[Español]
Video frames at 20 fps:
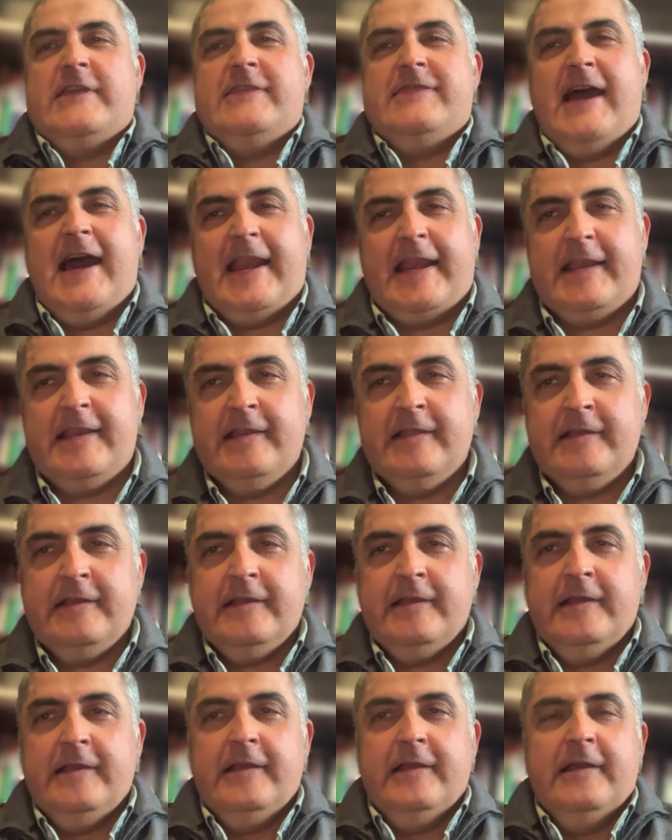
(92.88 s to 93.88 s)
dar
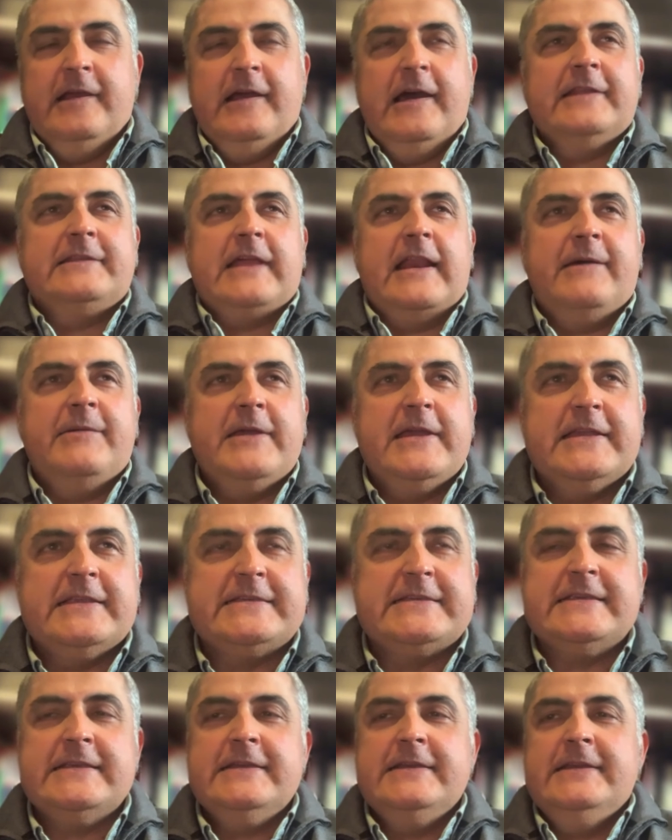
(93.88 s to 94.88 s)
a través
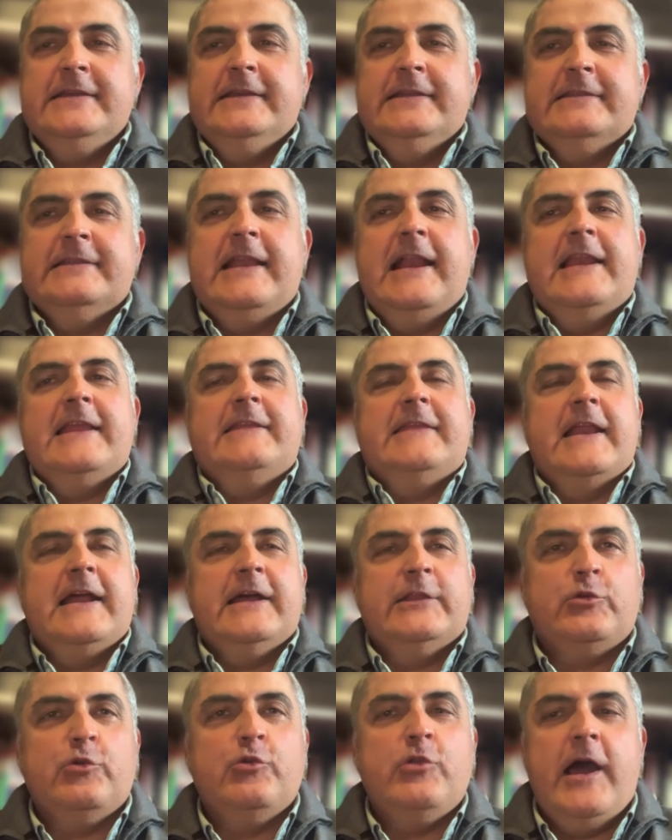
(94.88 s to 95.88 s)
de la
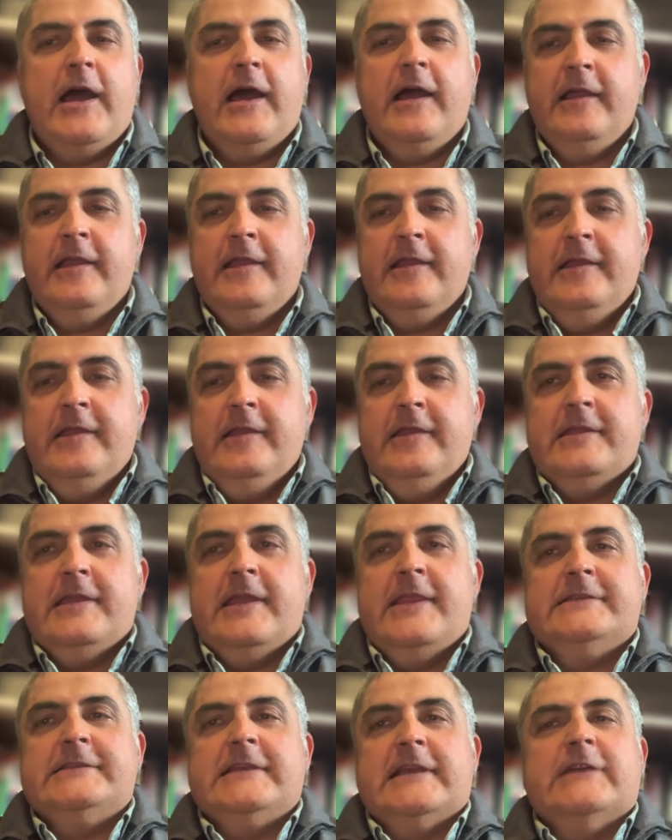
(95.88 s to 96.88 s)
literatura,
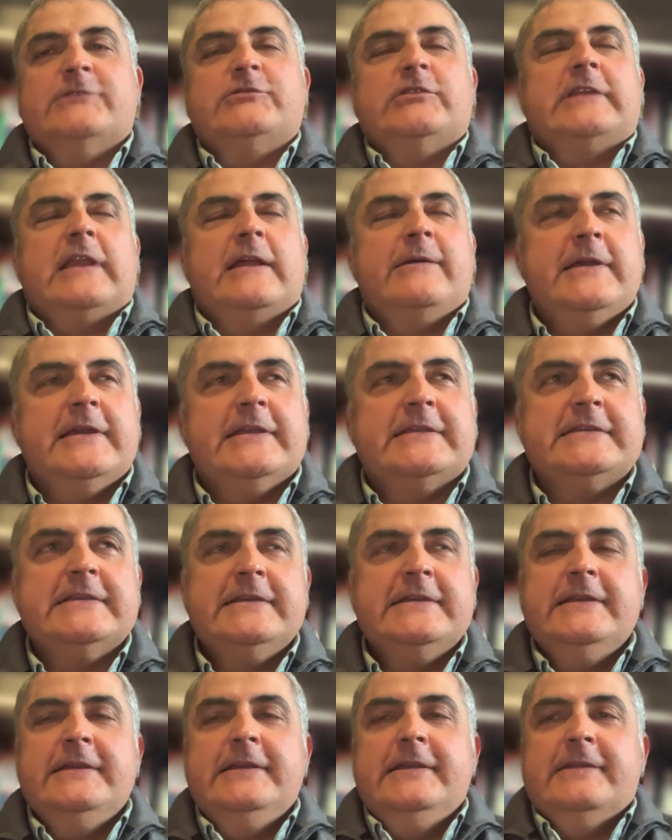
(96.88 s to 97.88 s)
y en este caso a
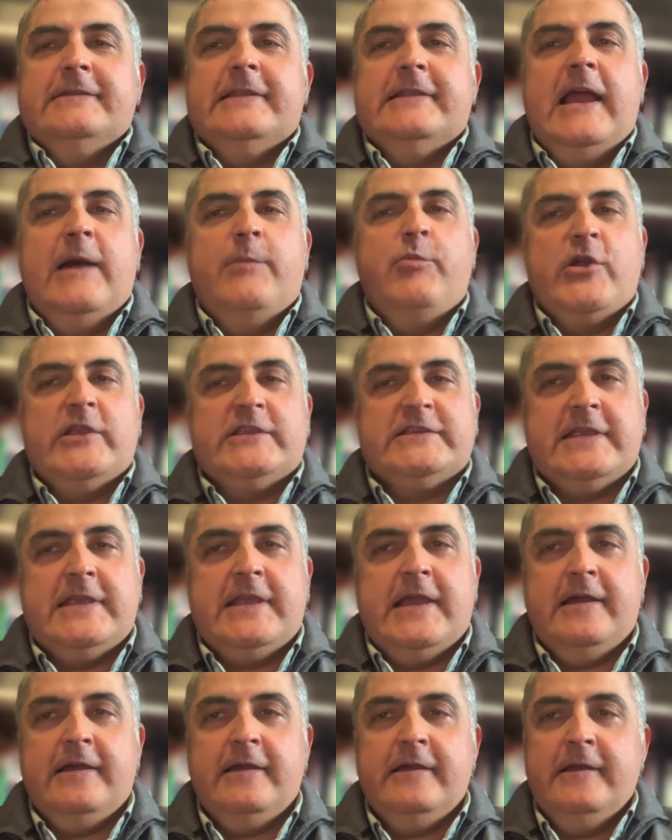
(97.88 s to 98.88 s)
través de la
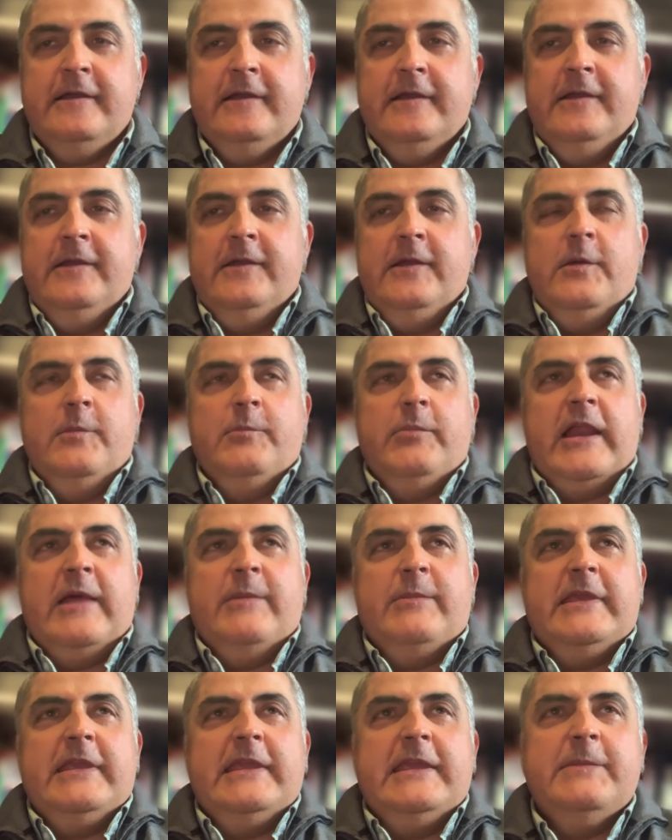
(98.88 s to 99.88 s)
poesía.
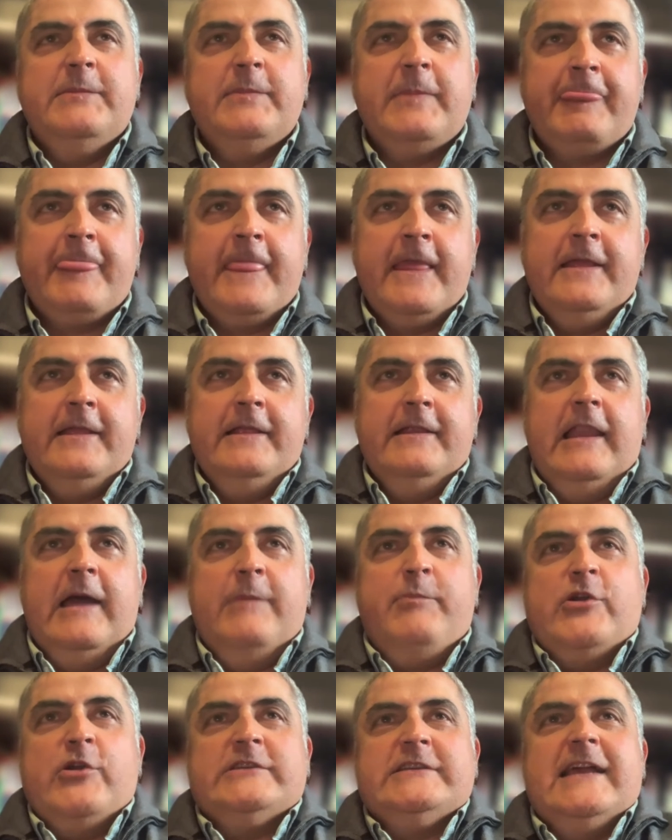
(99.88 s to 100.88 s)
Para mí,
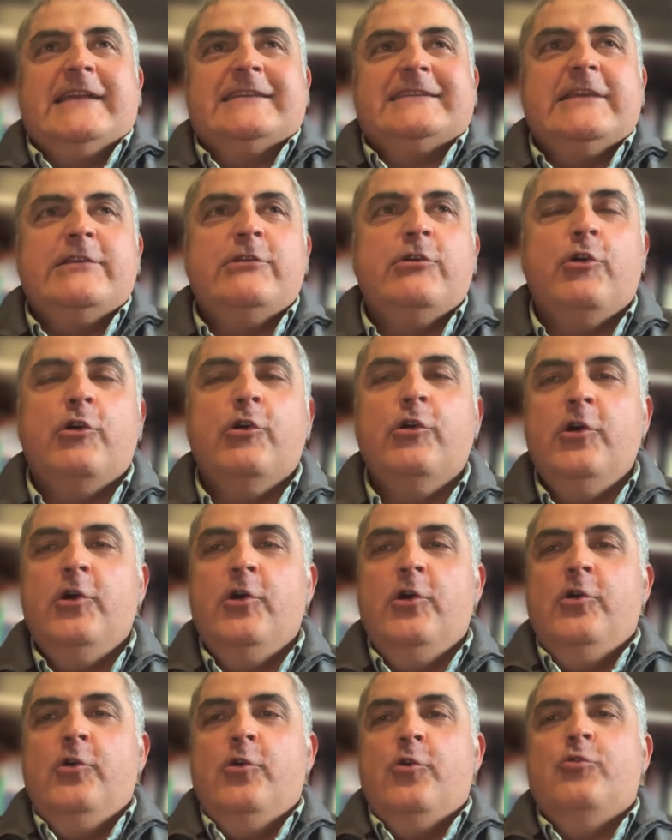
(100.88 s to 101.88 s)
la poesía ha sido
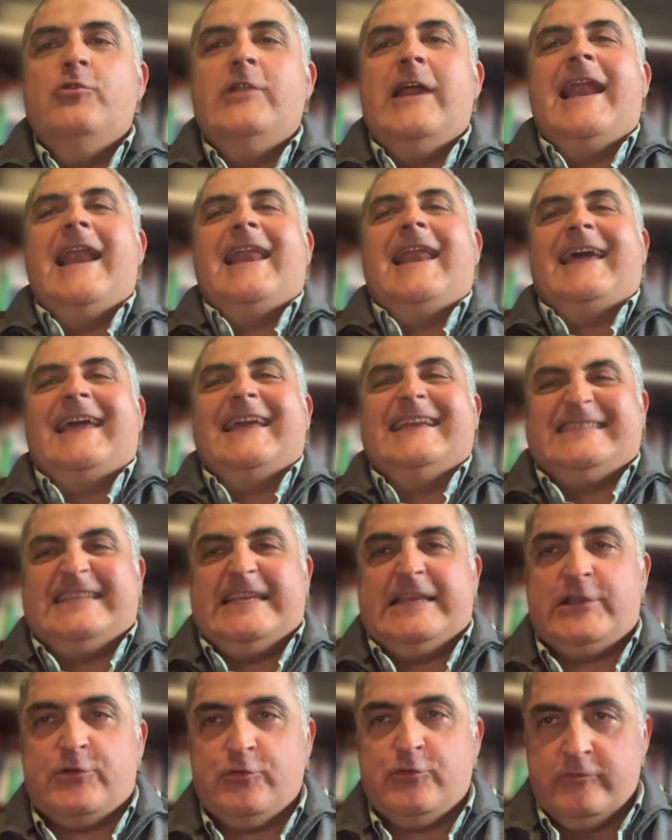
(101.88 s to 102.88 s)
una
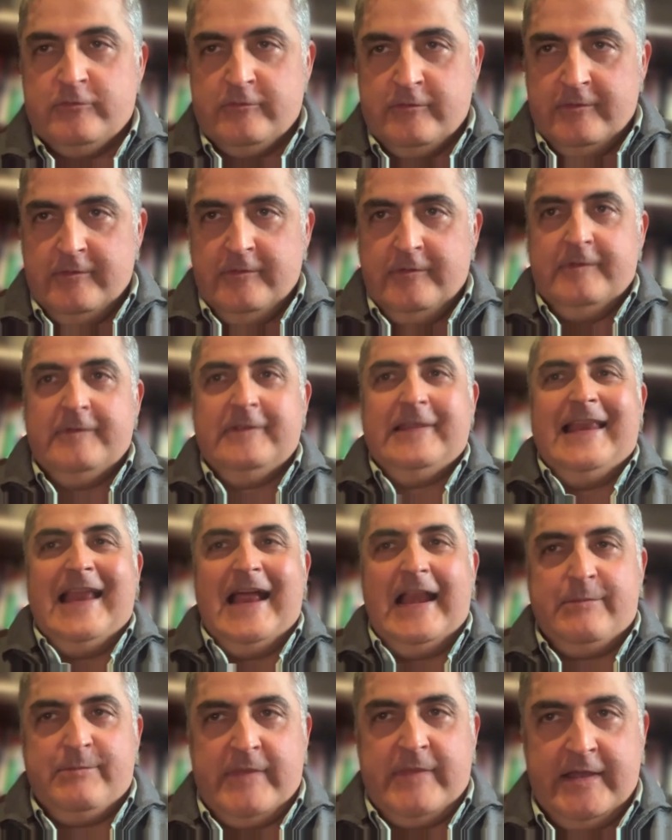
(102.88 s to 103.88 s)
analgésico del
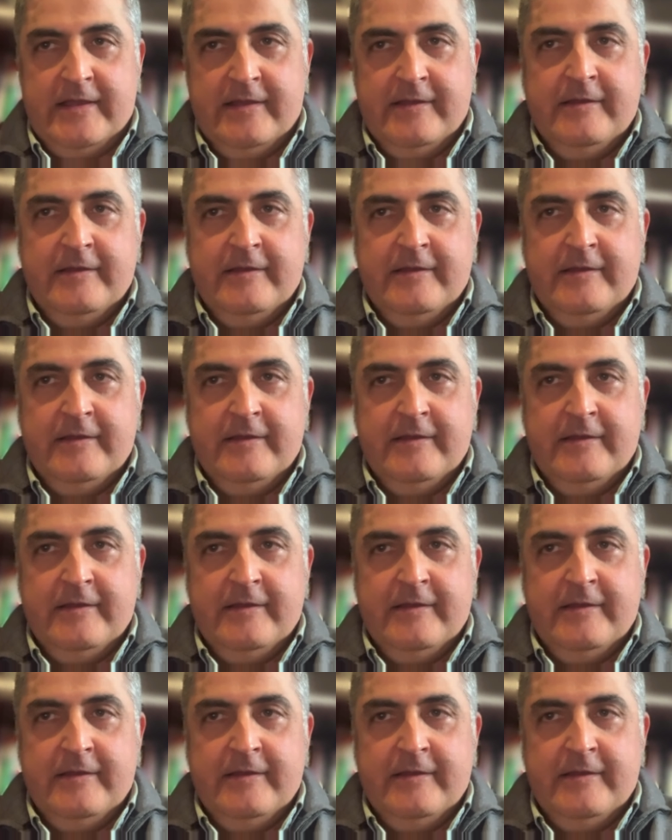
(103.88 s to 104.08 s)
alma,